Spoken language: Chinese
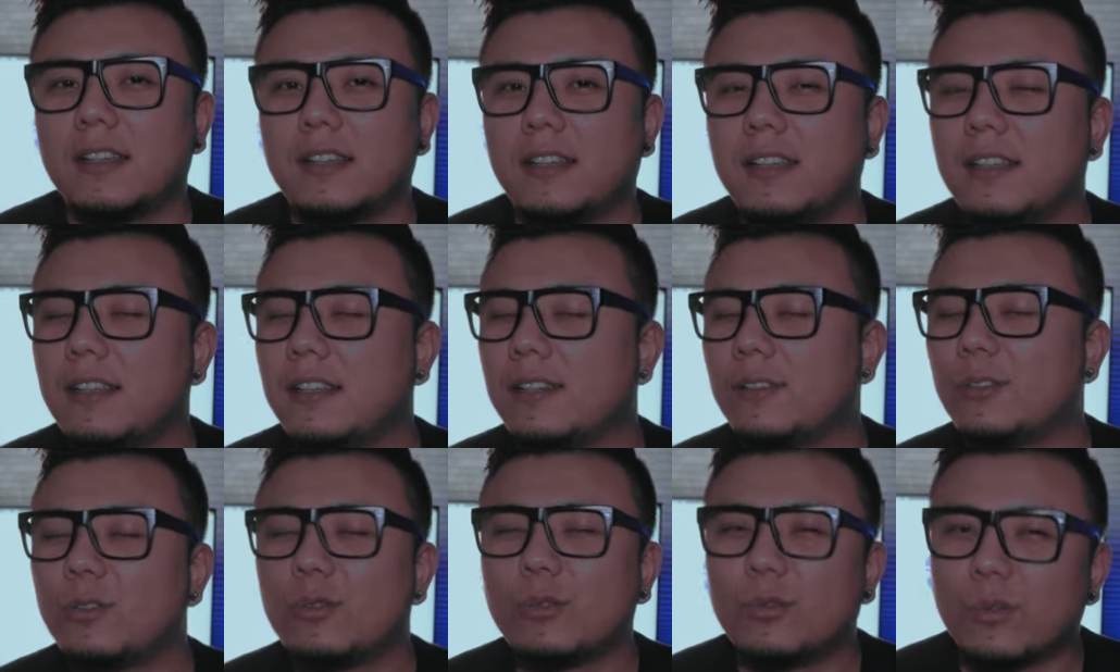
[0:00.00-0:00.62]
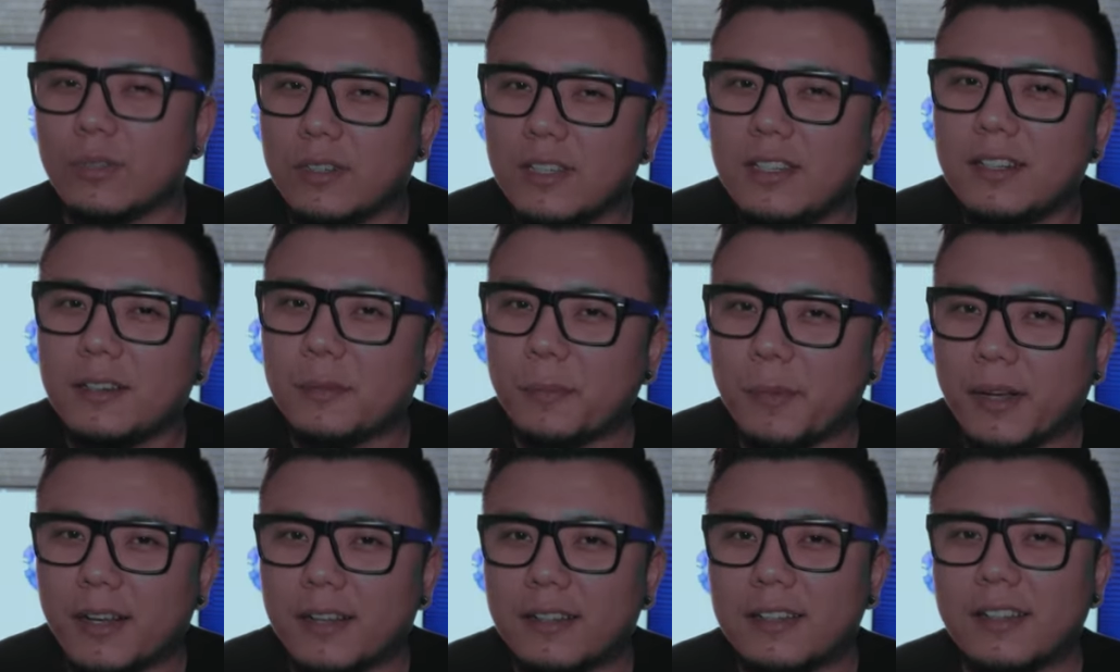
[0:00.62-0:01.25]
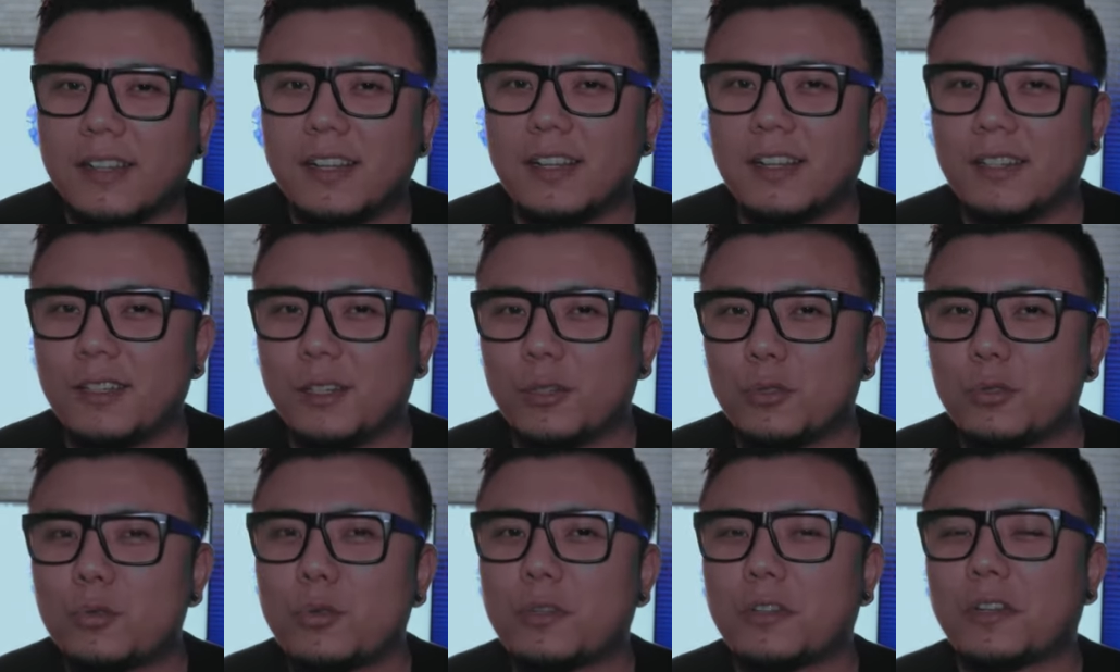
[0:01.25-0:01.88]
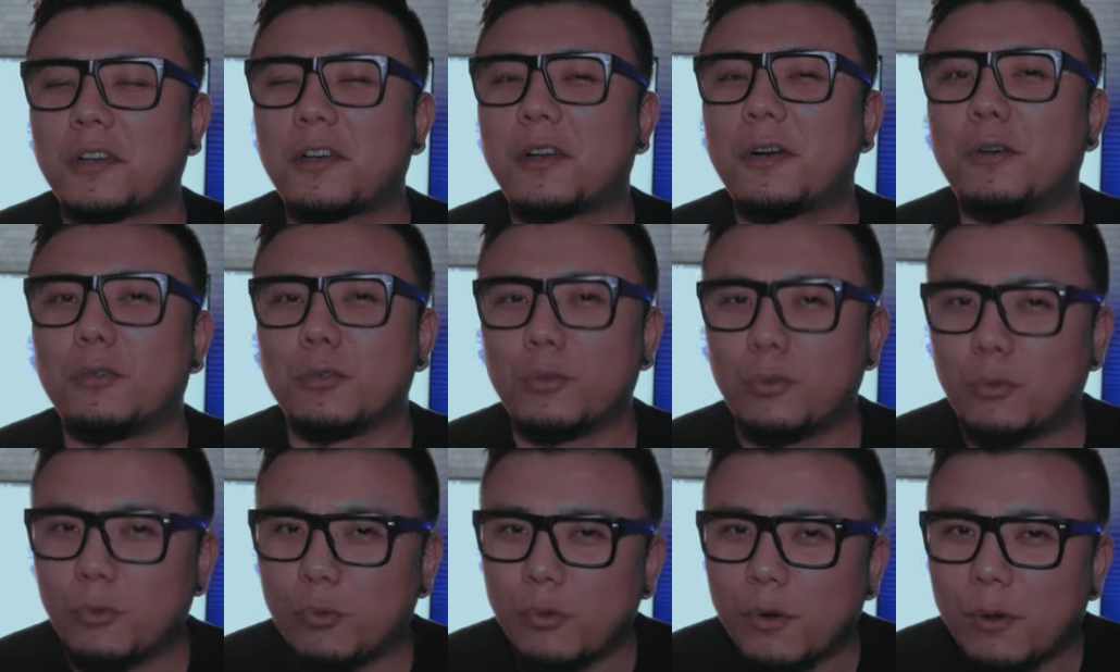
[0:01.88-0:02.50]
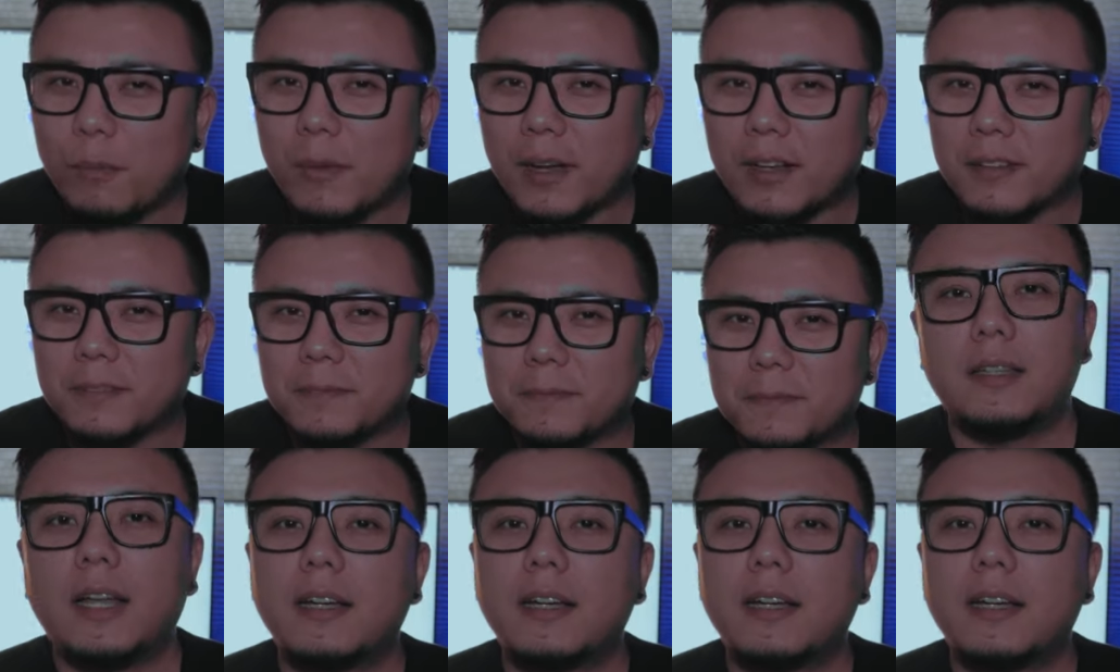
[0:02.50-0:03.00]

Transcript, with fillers: 你努力了吗？你做的够多吗？